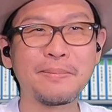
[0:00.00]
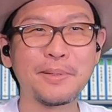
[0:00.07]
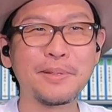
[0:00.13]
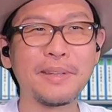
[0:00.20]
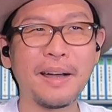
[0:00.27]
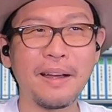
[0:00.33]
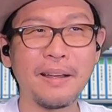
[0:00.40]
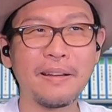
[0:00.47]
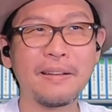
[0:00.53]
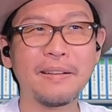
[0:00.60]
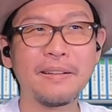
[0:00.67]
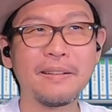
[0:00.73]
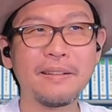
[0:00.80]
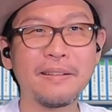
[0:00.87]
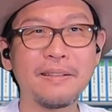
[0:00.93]
舞台。
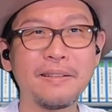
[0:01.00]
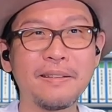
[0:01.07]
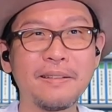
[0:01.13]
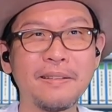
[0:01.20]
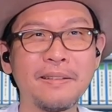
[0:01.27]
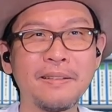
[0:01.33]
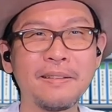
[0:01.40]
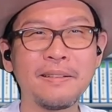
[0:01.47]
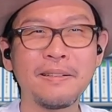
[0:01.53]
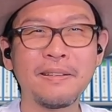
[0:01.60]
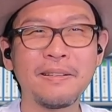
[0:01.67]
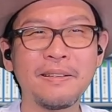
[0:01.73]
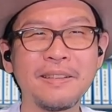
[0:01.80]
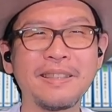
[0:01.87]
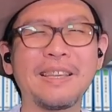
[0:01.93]

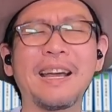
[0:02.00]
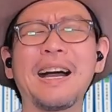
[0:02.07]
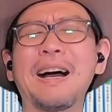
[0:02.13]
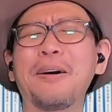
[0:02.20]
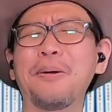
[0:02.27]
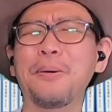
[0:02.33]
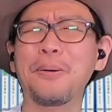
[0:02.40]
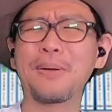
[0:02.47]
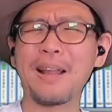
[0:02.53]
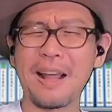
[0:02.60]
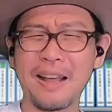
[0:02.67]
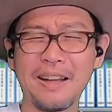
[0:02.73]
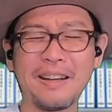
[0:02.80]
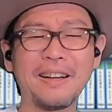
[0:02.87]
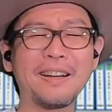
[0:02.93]
いや、ほ
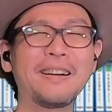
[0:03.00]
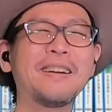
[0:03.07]
ら。